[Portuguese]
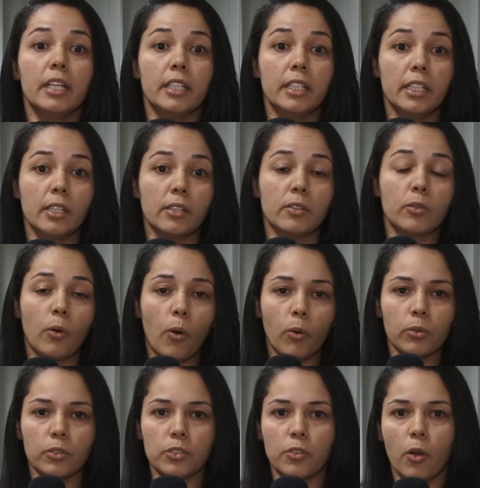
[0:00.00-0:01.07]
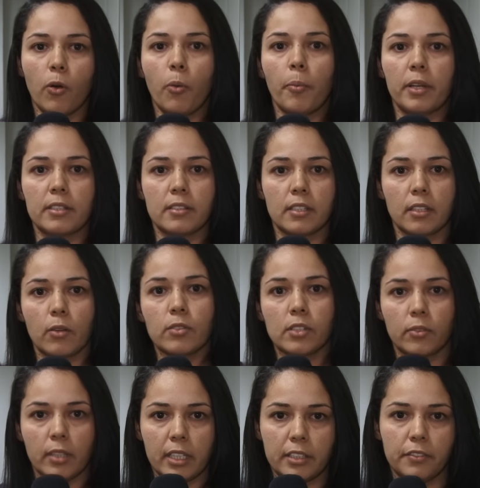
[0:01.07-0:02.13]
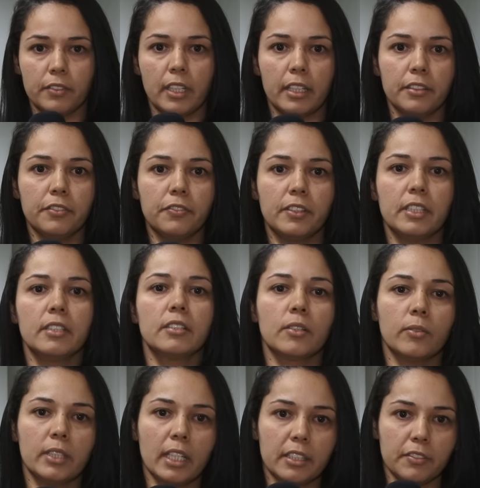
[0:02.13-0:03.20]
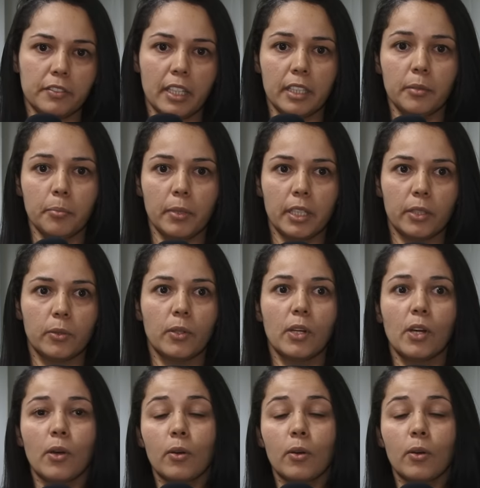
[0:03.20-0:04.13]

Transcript: E outros documentos que não são da atividade fim, são de atividade meio.